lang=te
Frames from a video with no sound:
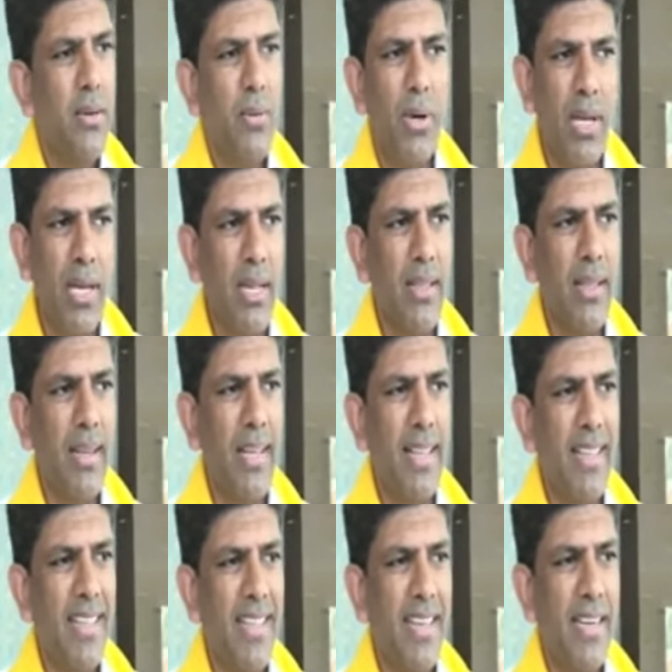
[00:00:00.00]
వాళ్ళకి అర్థం
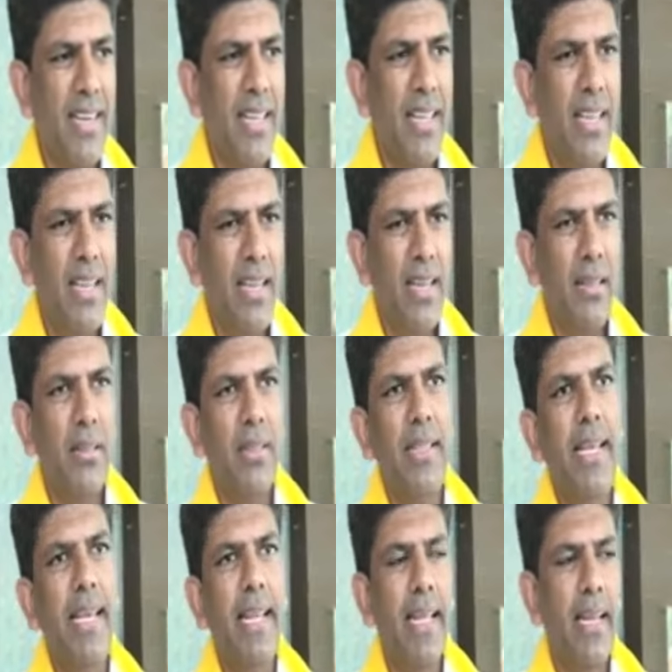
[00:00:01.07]
కాని ఏంటంటే
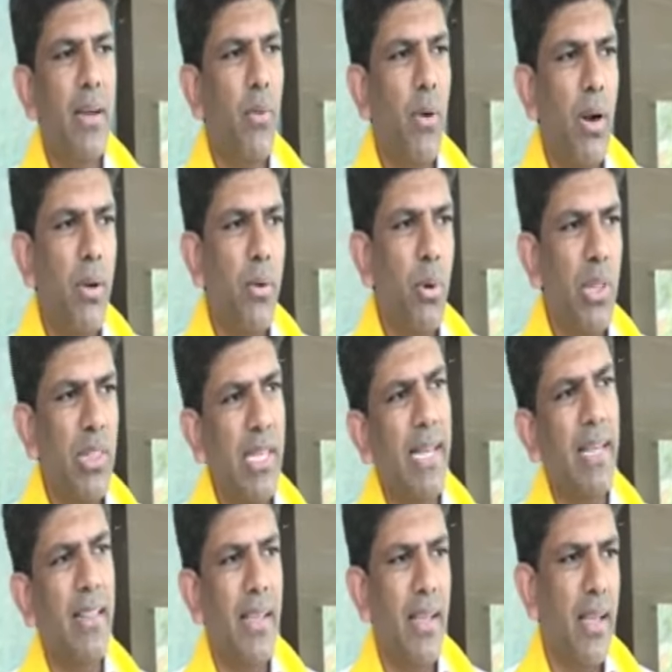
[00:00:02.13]
ఏదైనా వాళ్ళు కూడా
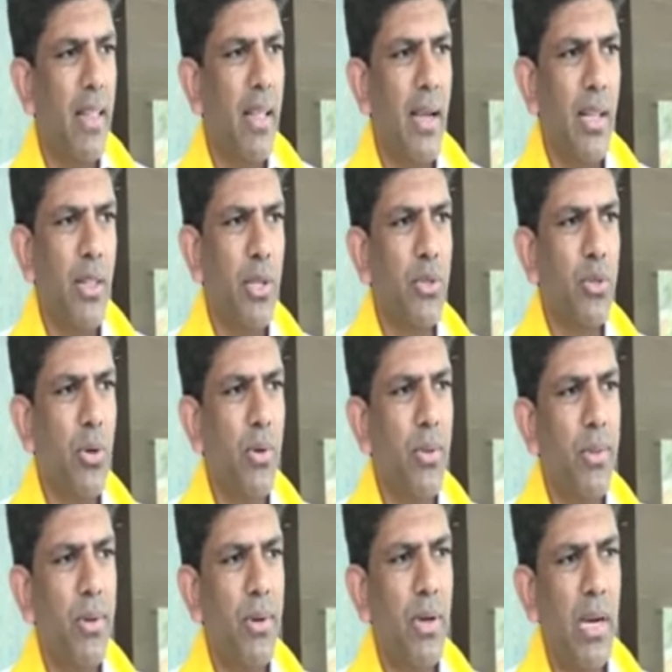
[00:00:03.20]
తీగ తెగేదాకా
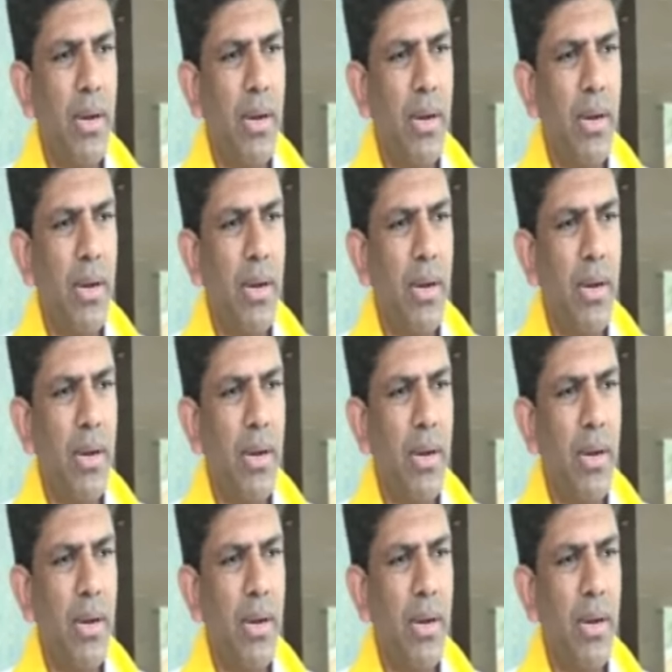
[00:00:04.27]
తెచ్చుకోవద్దు